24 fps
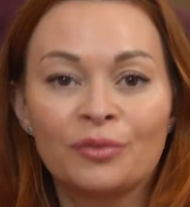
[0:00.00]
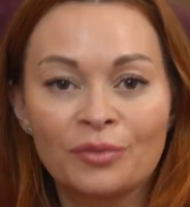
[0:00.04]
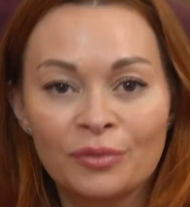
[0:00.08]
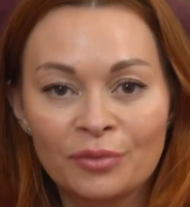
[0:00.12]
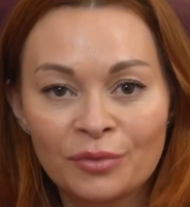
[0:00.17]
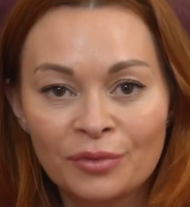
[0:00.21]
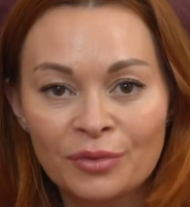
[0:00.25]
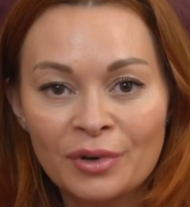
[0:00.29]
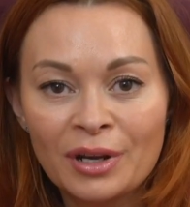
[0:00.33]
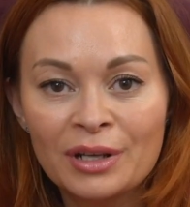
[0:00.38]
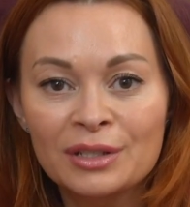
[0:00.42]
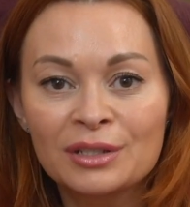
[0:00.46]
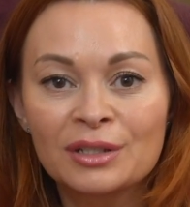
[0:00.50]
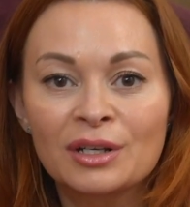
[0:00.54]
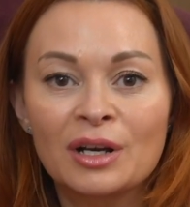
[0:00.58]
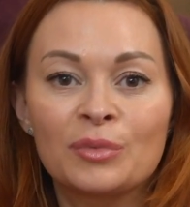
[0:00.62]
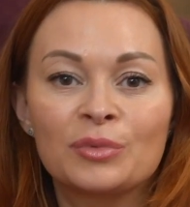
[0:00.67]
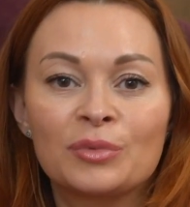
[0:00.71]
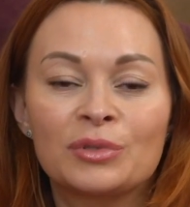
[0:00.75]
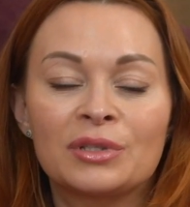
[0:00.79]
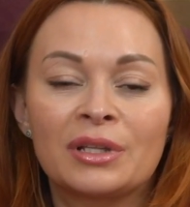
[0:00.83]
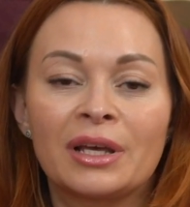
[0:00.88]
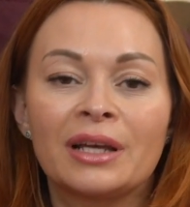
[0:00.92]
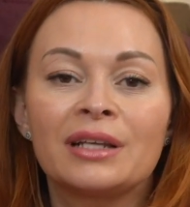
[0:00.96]
в разных
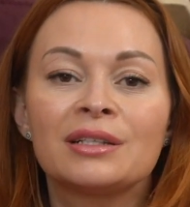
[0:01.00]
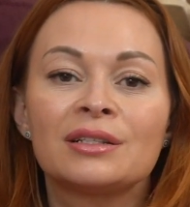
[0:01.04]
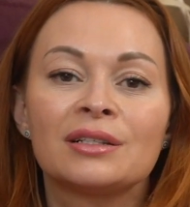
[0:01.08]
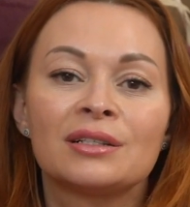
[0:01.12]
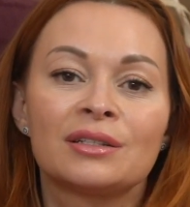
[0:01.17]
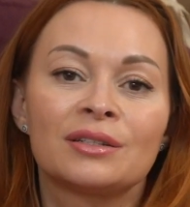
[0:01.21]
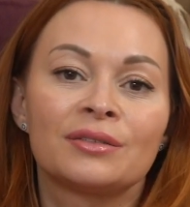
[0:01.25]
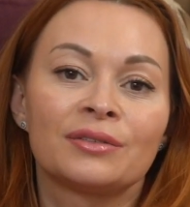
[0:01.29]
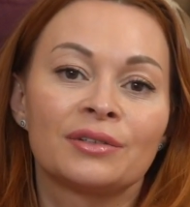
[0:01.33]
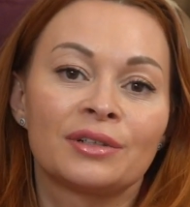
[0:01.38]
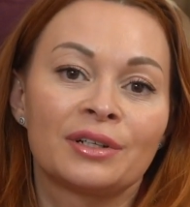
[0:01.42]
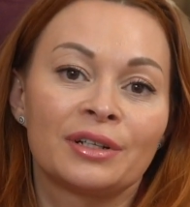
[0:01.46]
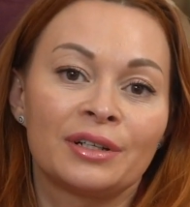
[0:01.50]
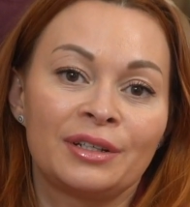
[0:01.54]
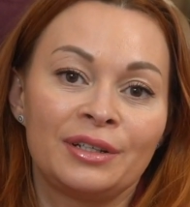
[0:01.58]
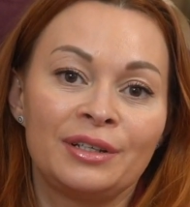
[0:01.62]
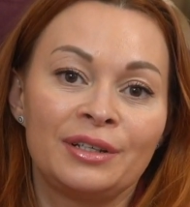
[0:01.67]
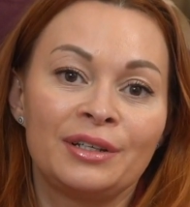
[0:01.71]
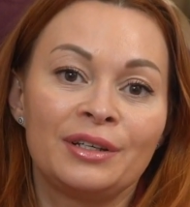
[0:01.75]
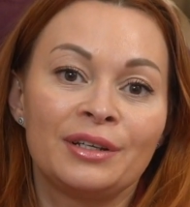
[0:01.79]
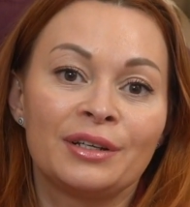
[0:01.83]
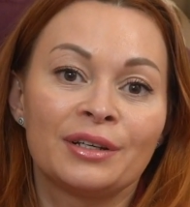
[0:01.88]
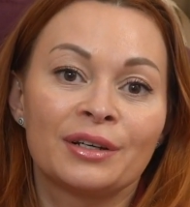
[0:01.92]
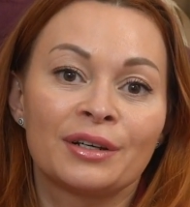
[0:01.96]
обстоятельствах
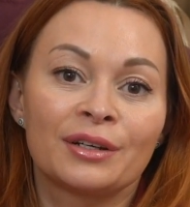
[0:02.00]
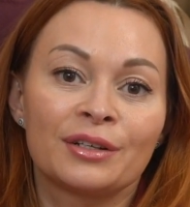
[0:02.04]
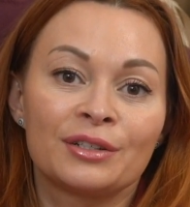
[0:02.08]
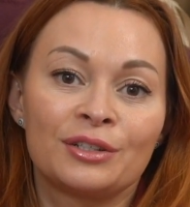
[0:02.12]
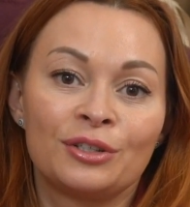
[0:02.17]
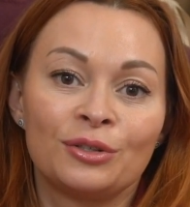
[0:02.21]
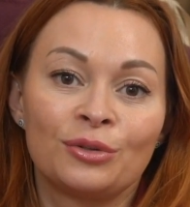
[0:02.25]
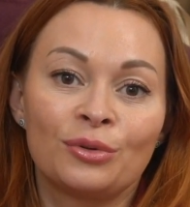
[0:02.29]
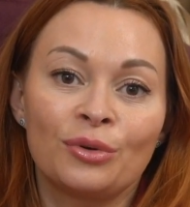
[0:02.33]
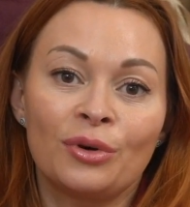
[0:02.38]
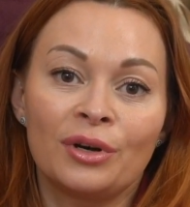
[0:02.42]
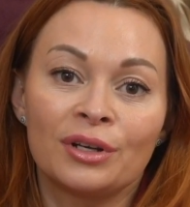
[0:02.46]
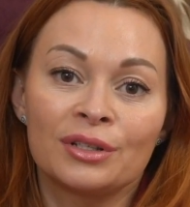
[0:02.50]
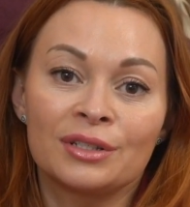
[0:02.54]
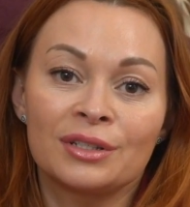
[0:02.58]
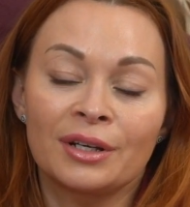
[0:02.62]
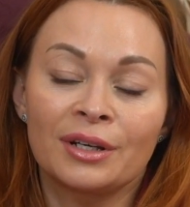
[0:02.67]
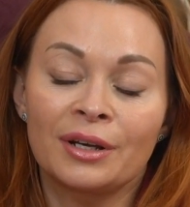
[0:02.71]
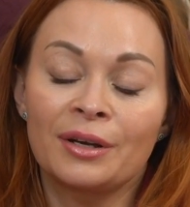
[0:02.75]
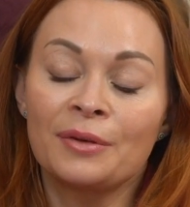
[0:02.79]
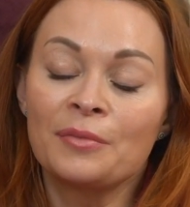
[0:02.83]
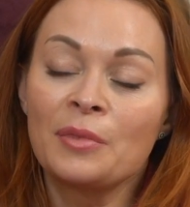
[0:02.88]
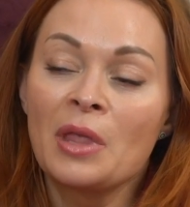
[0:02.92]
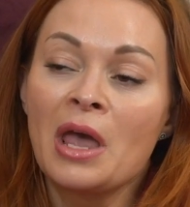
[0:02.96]
и
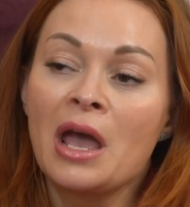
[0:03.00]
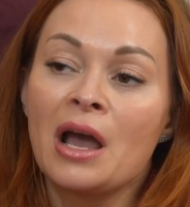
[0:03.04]
ситуациях.